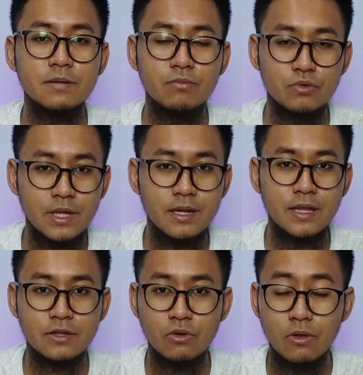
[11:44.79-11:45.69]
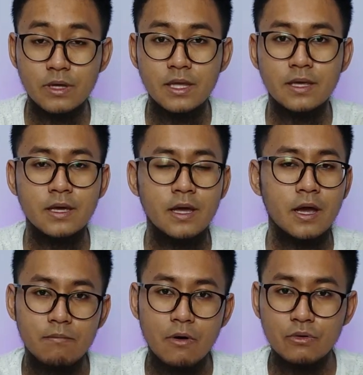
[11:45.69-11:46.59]
seputar teknologi
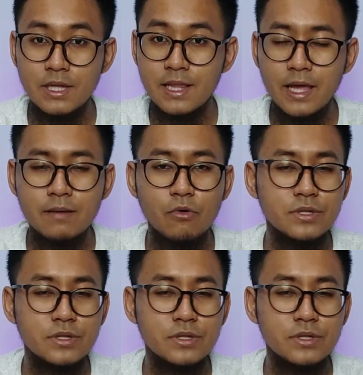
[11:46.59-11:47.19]
mau di like,